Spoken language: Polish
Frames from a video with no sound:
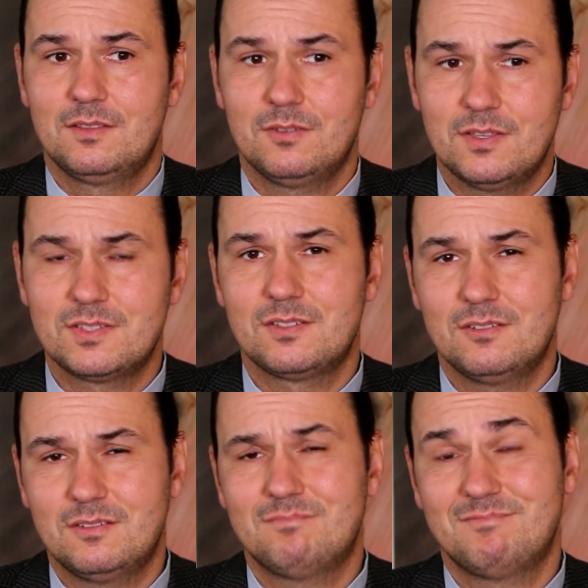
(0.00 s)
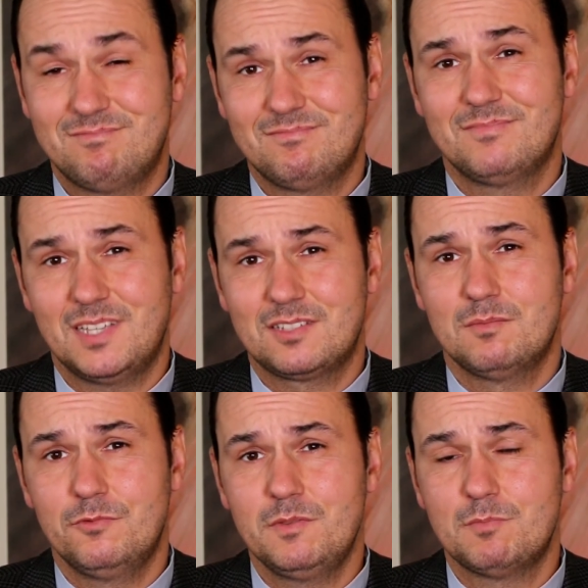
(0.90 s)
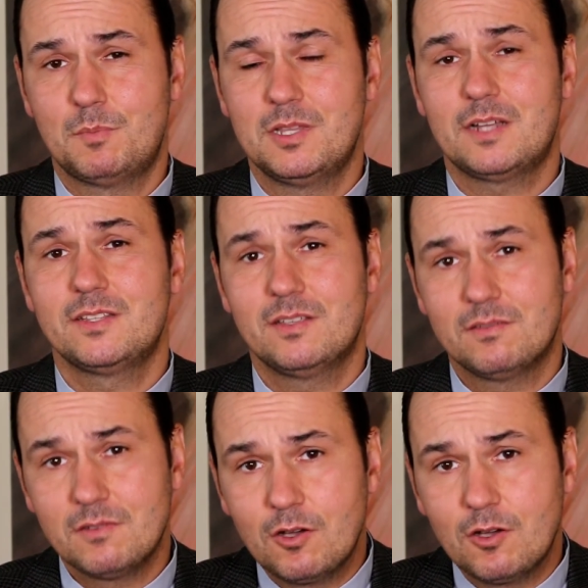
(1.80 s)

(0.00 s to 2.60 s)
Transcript: to jest to, jak to mówimy popularnie,